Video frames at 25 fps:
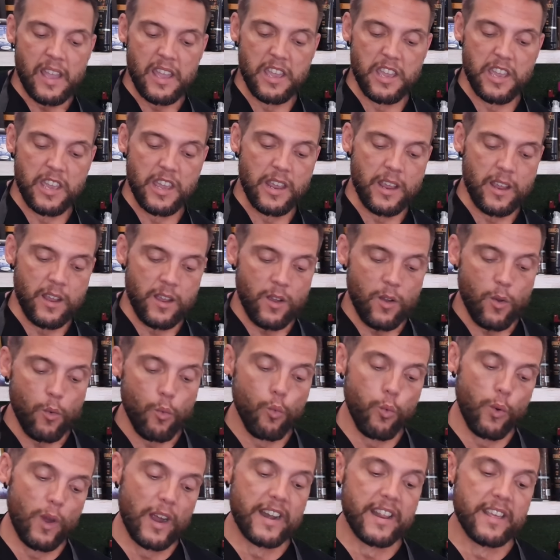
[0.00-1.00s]
y
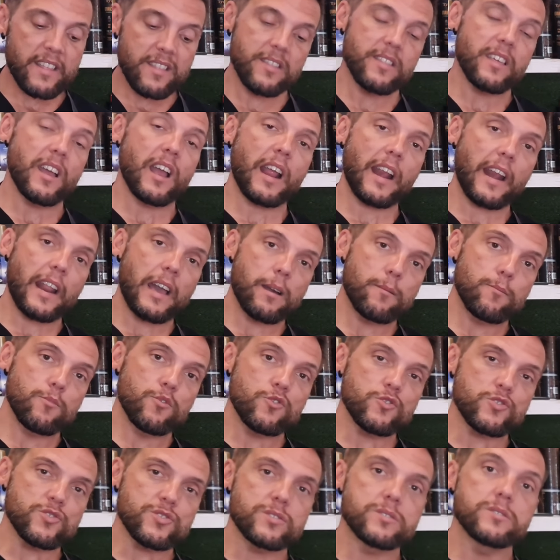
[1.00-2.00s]
40
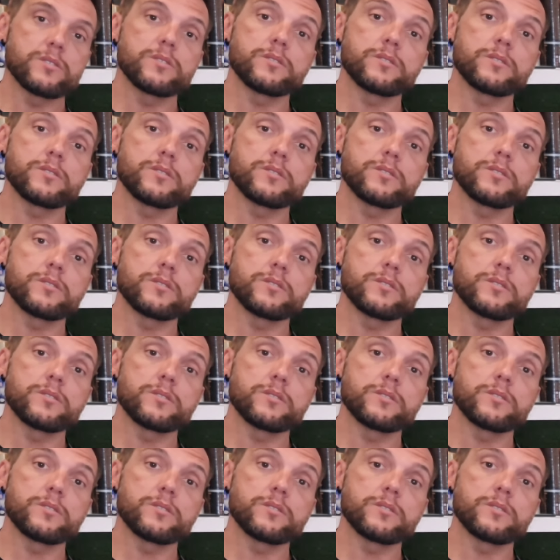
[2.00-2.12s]
gramos